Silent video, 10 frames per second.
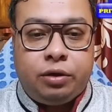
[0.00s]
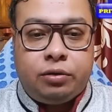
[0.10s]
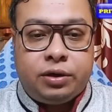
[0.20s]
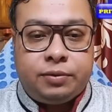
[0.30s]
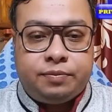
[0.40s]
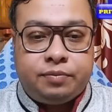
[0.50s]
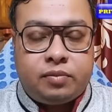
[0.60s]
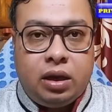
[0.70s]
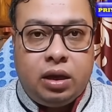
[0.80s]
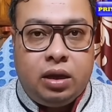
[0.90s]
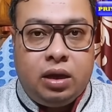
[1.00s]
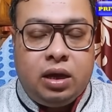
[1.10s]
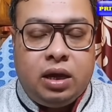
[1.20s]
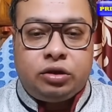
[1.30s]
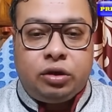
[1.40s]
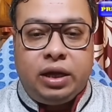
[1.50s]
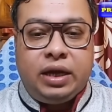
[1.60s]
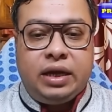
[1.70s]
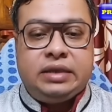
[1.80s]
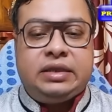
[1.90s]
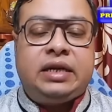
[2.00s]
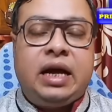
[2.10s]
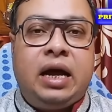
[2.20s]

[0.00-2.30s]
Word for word: কি করে আসলে যেটা